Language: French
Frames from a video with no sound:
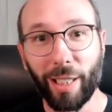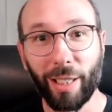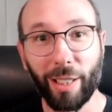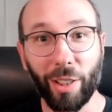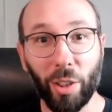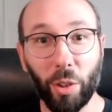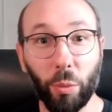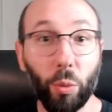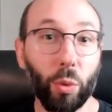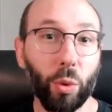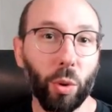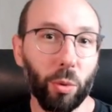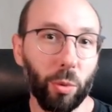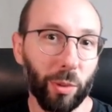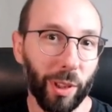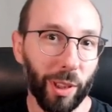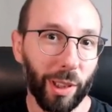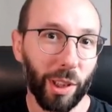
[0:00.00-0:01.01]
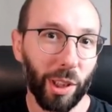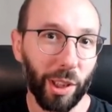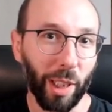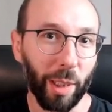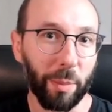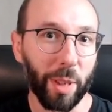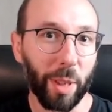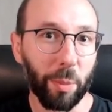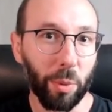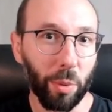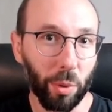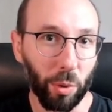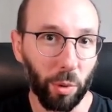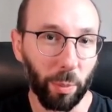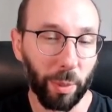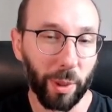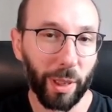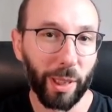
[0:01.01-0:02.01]
vous euh, vous en doutez, j'étais un petit peu
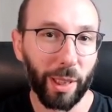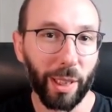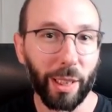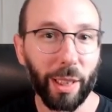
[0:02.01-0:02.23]
occupé